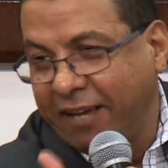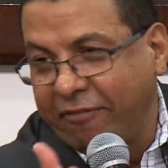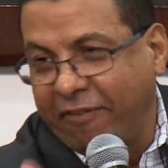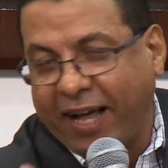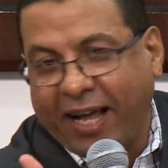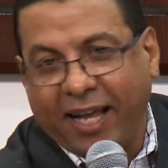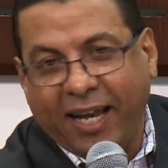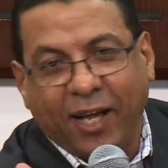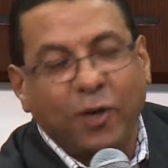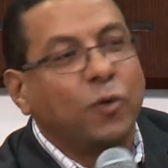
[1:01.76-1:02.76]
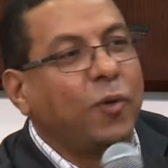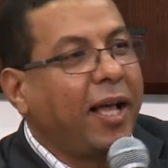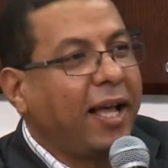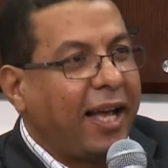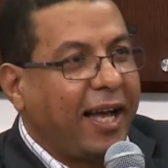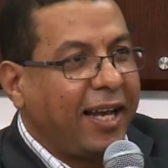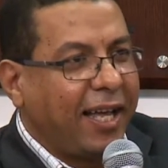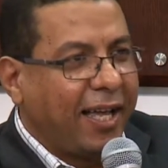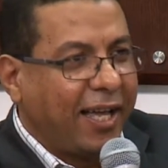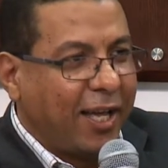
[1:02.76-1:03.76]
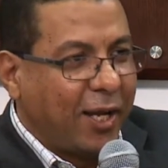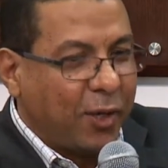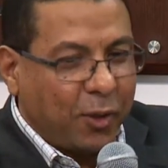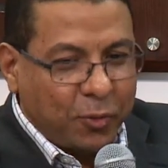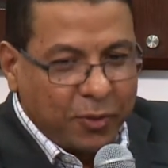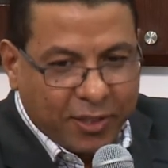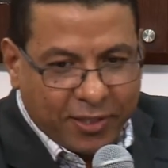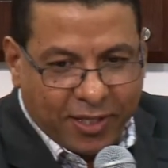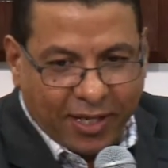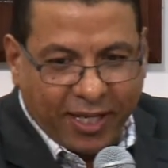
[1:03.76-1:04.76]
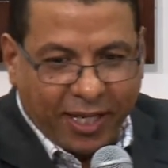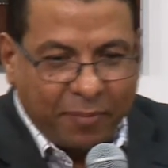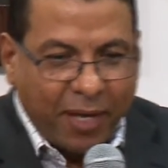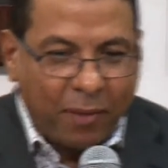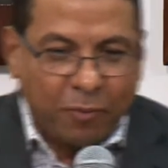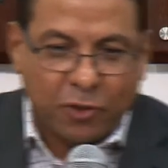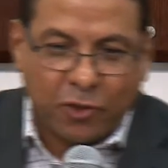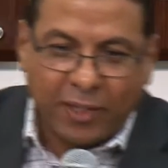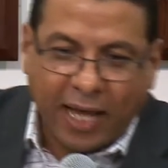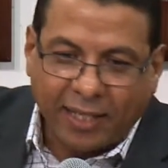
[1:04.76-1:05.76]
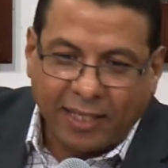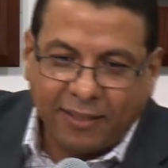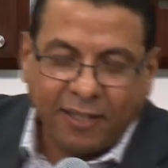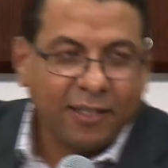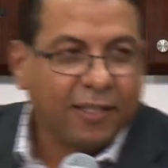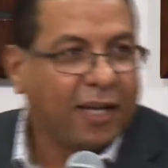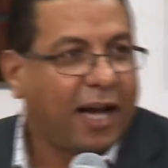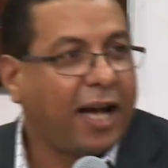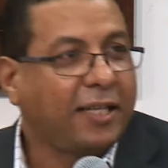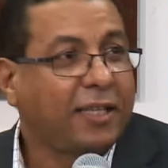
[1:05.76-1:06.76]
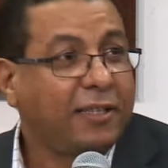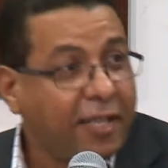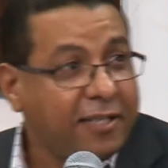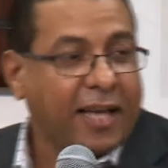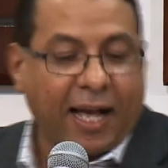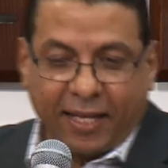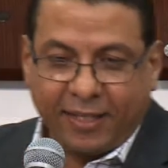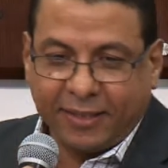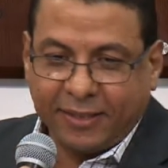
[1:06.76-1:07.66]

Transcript: فعل هو على عود الصليب بصوا كده عدد عدد تسعة